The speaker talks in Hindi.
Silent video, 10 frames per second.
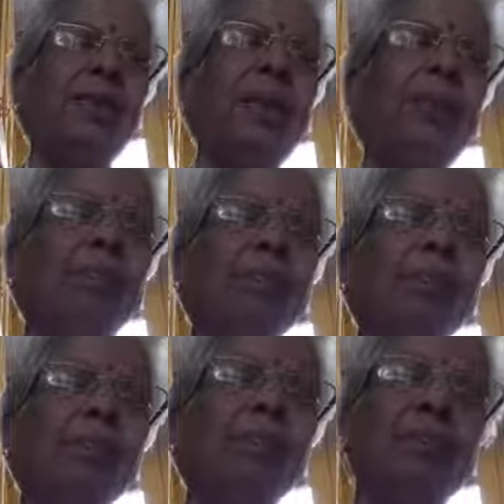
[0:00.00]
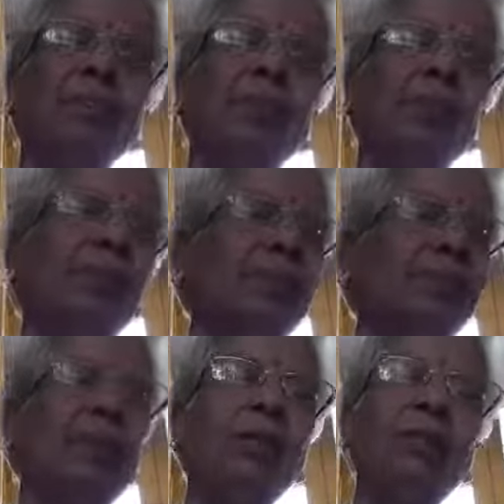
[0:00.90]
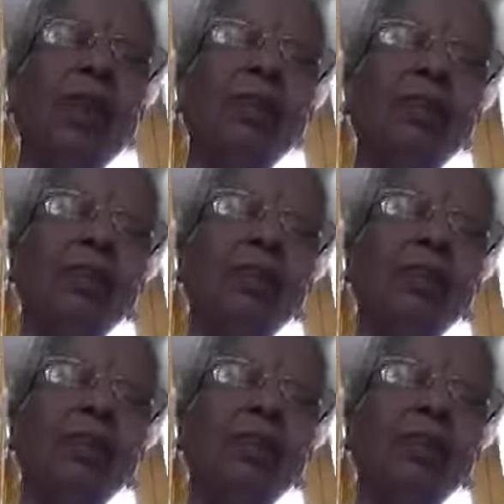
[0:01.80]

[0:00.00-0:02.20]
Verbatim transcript: सब भगवान